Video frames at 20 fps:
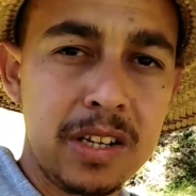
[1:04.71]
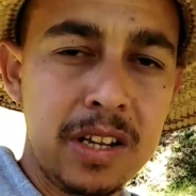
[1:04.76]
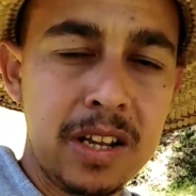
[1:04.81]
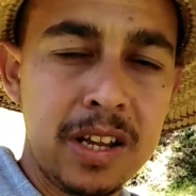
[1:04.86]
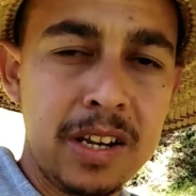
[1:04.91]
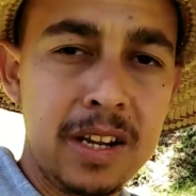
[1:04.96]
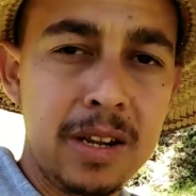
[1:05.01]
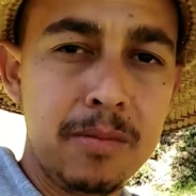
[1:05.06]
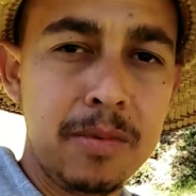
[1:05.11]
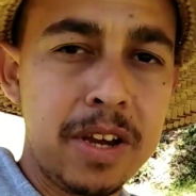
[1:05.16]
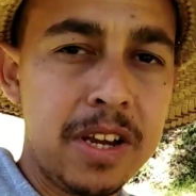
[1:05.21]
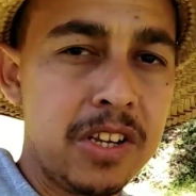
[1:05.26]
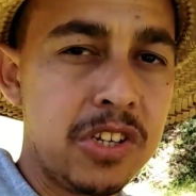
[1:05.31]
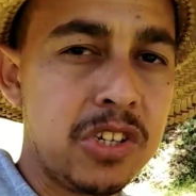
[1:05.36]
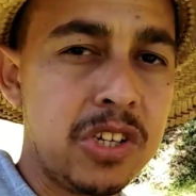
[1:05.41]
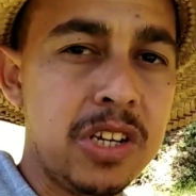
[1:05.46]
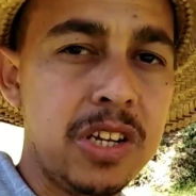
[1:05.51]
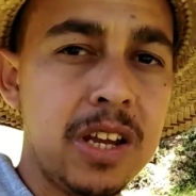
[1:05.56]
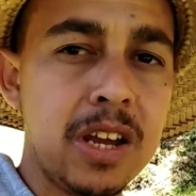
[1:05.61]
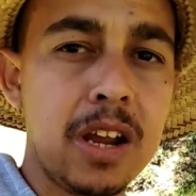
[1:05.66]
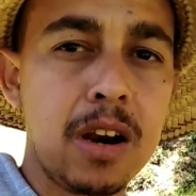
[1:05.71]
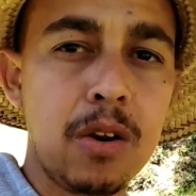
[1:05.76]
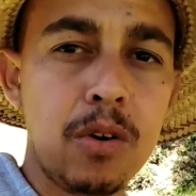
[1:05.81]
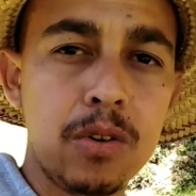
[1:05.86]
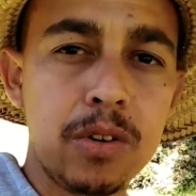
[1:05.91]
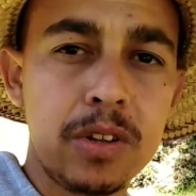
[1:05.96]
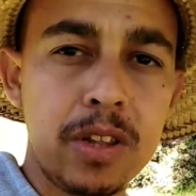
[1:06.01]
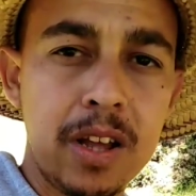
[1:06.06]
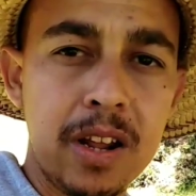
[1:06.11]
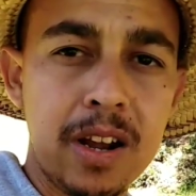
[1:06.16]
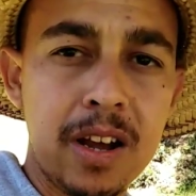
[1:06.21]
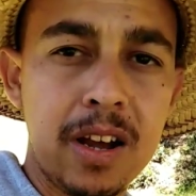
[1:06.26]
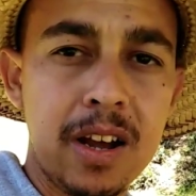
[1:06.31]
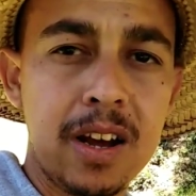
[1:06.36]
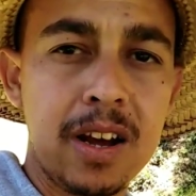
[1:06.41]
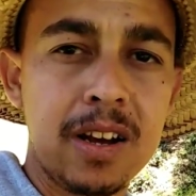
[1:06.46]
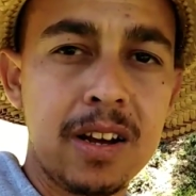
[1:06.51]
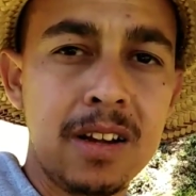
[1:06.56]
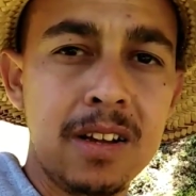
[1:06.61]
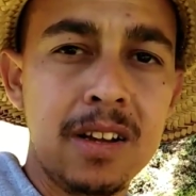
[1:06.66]
يعني المعيشيه
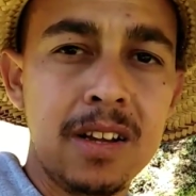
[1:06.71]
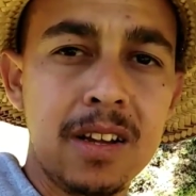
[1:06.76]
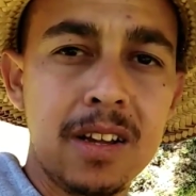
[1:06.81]
الخضراء آه،